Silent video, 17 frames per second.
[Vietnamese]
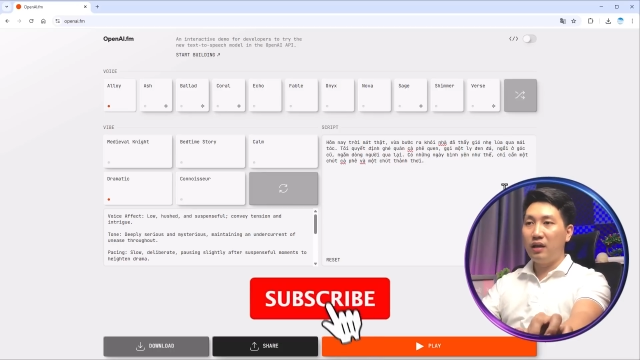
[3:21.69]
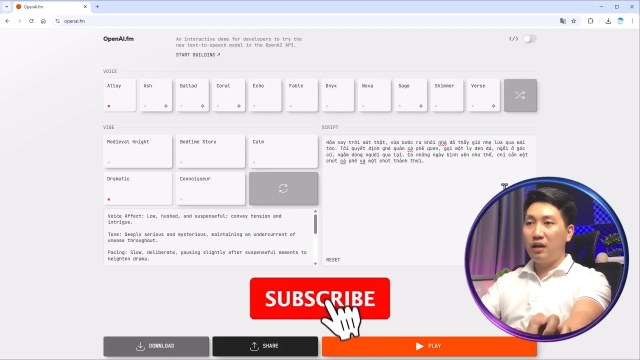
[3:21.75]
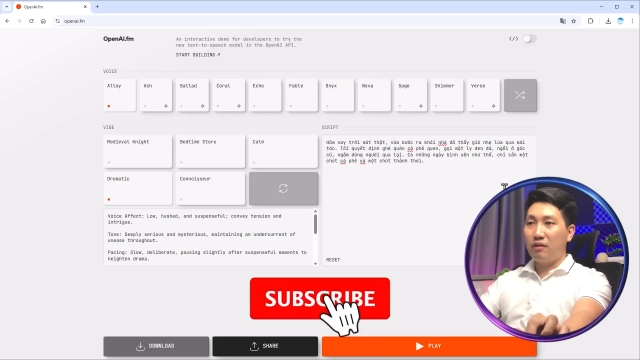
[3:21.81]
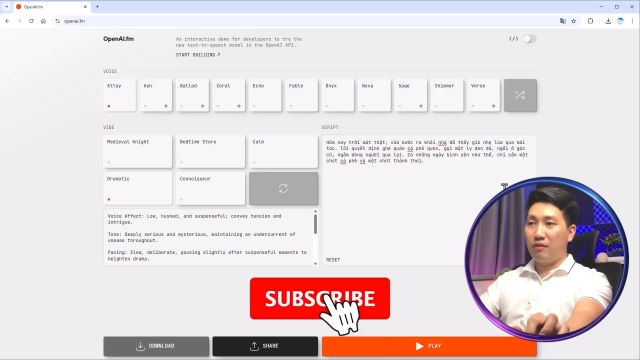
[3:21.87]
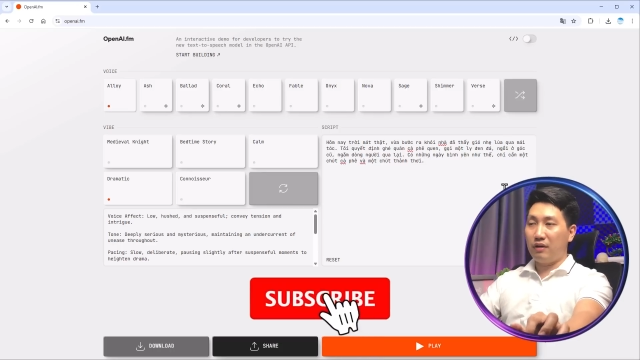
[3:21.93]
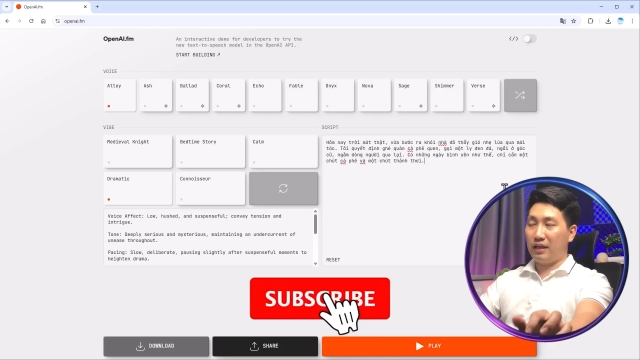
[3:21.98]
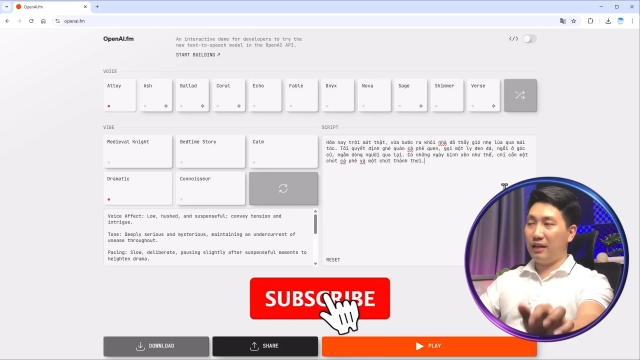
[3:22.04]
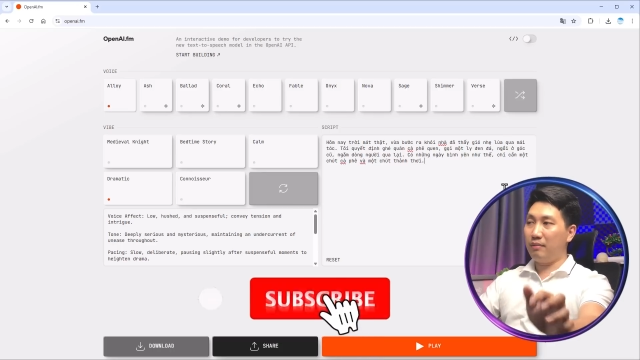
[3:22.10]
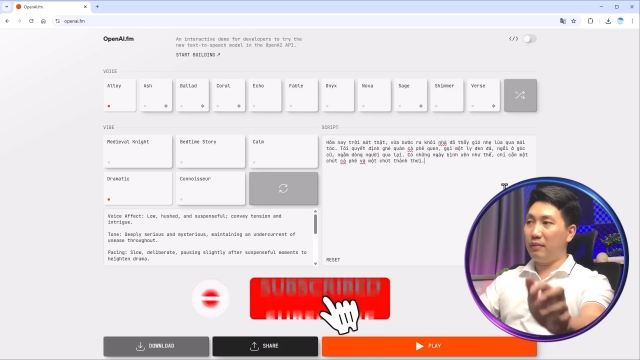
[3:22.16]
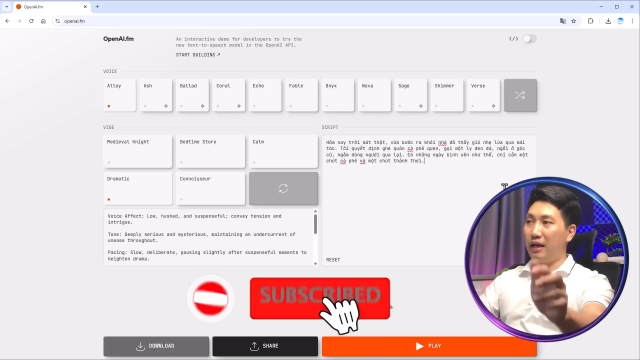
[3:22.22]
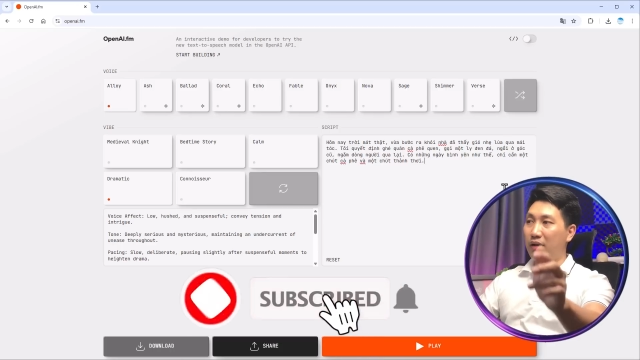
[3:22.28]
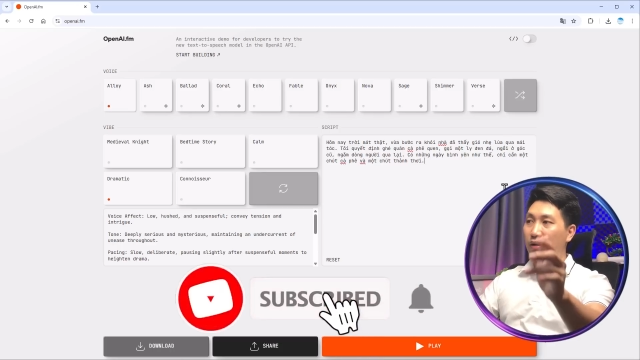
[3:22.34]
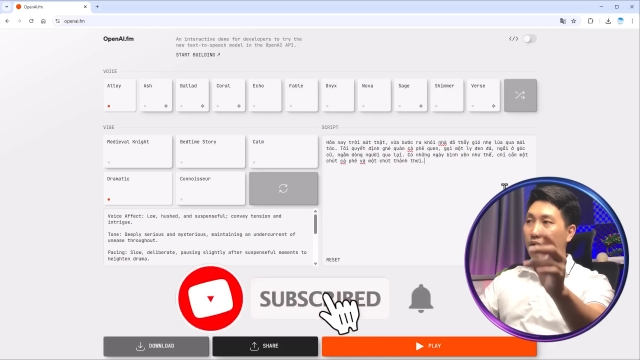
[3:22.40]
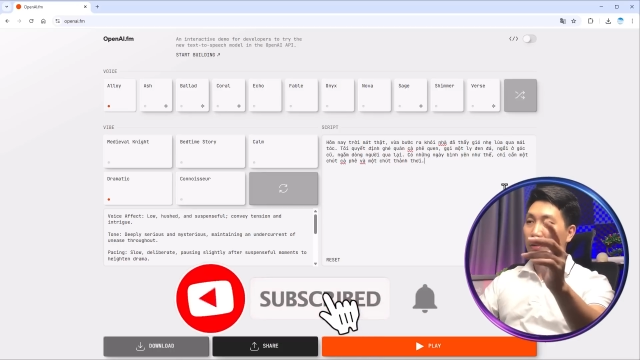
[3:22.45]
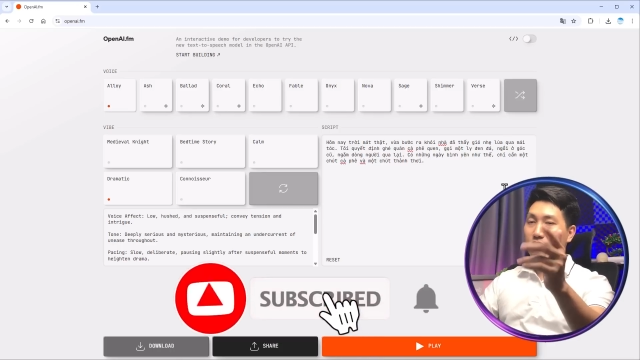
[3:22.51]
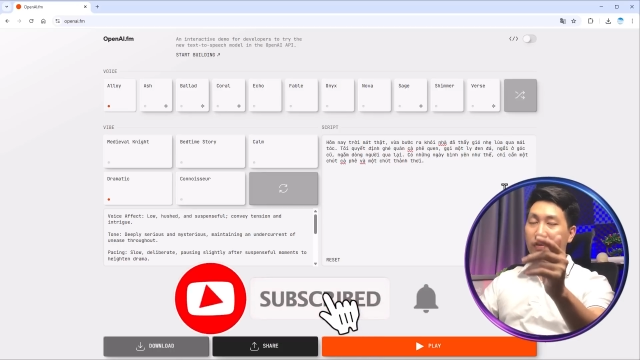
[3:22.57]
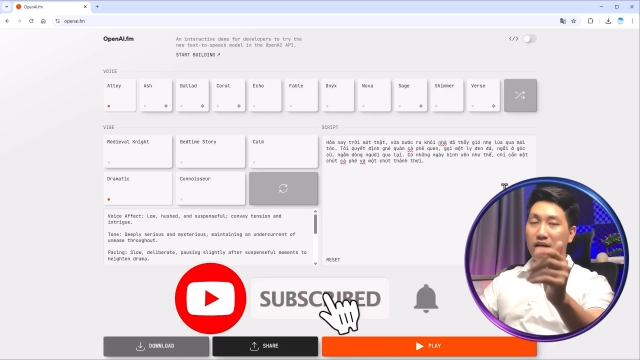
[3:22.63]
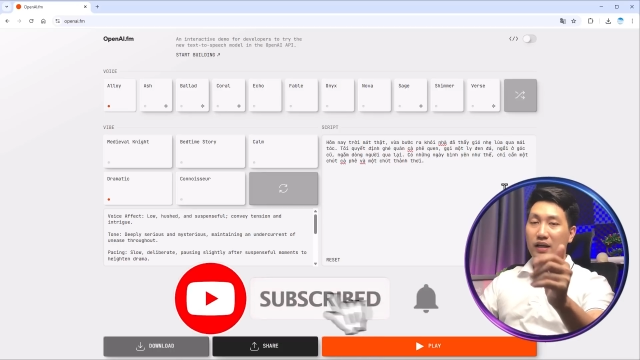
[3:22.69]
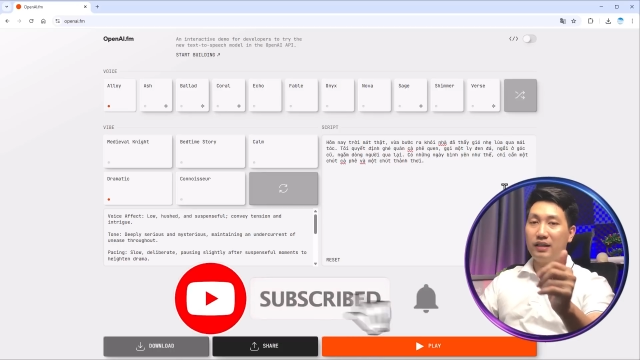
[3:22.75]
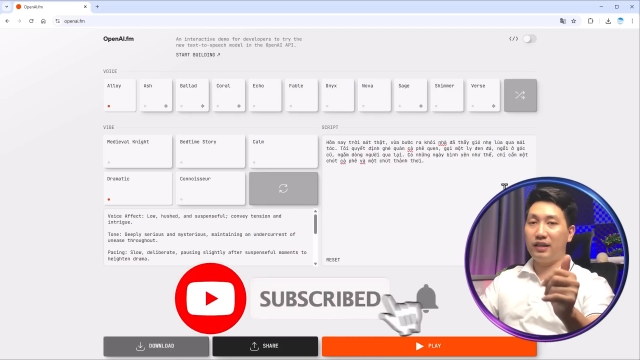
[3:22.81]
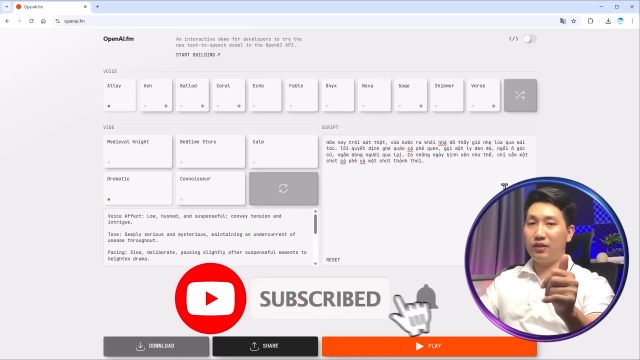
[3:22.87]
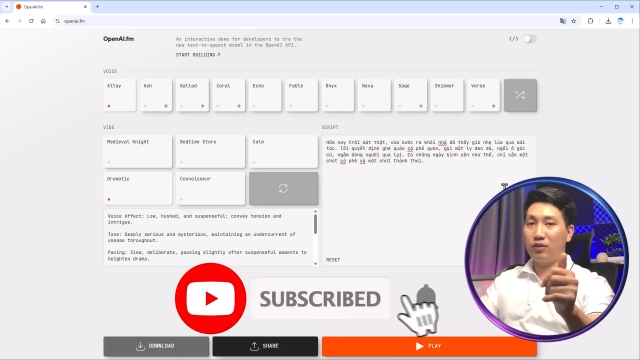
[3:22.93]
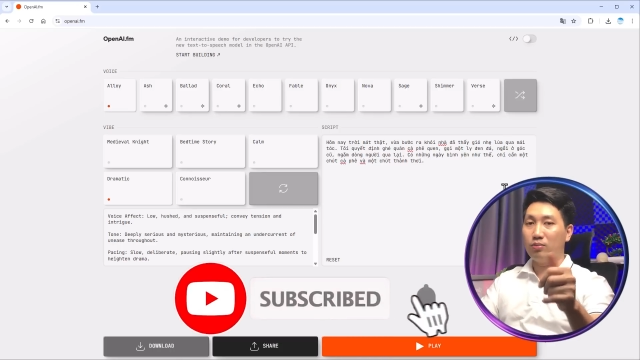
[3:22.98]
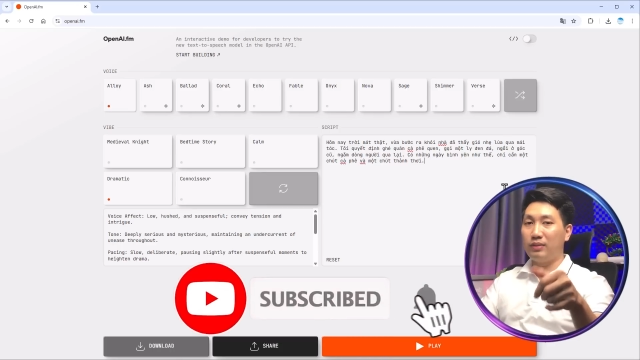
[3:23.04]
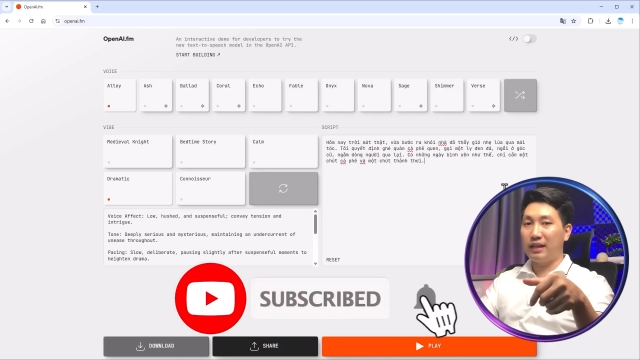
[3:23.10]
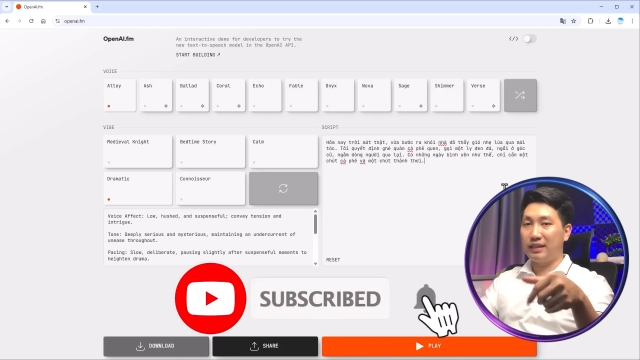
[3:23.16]
và khi mình download về thì
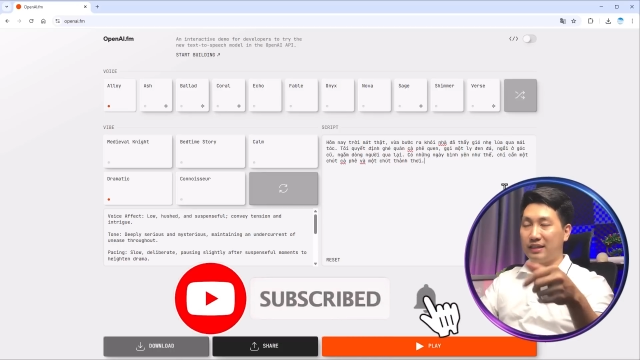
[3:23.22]
chúng ta